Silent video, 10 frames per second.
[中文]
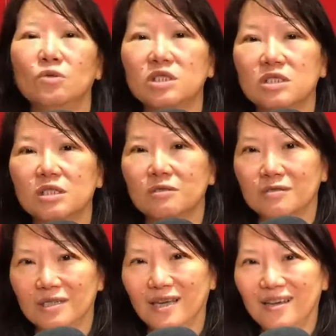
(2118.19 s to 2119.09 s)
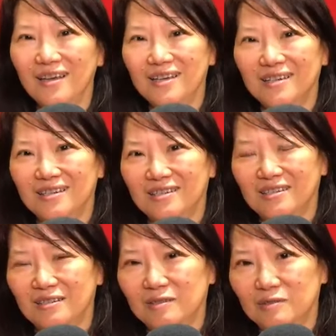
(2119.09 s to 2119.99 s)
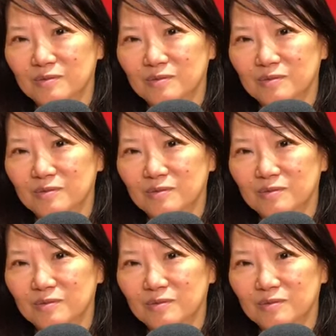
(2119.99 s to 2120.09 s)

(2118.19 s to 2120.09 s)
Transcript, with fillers: 不中不西，还有这本书